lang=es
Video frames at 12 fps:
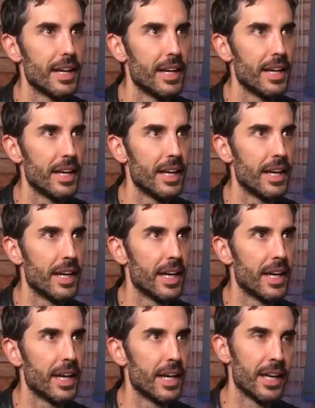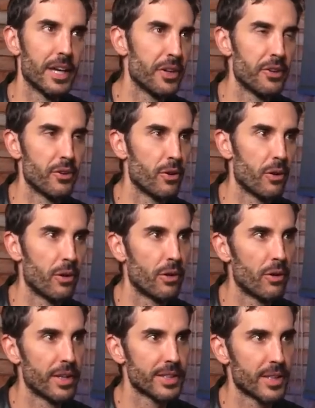Eh,
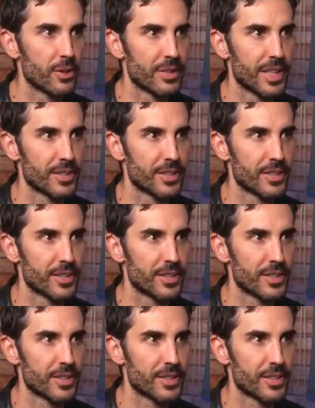no de esas